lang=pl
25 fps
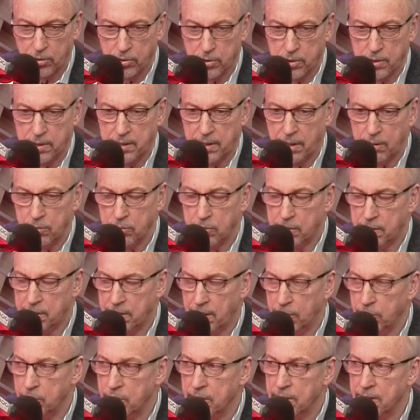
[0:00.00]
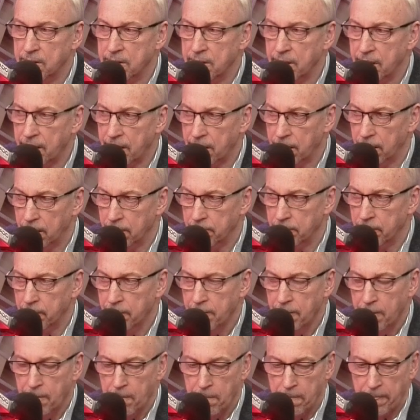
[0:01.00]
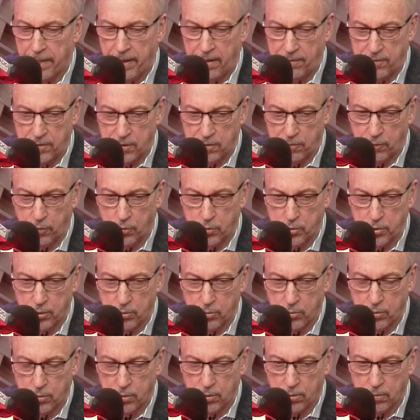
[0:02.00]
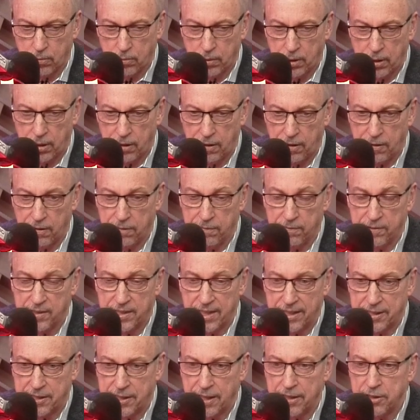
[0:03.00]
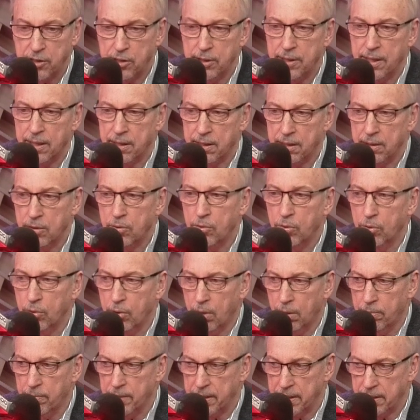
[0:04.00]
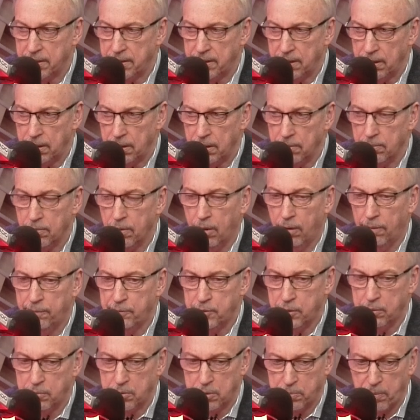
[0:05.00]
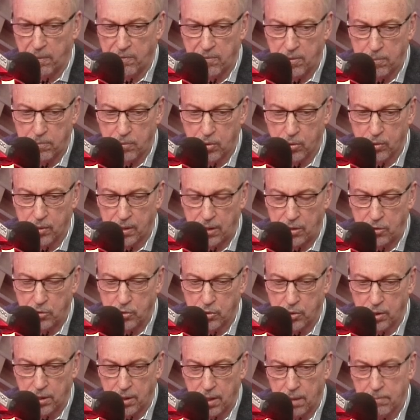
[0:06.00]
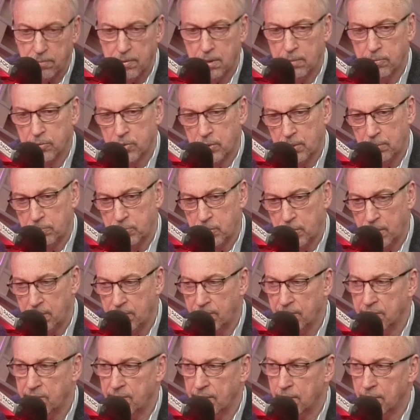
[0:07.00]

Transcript: korzystają cały czas z reklam, a więc funkcjonują e, w zasadzie na rynku komercyjnym. Owszem, z pewnymi ograniczeniami, nie można przerywać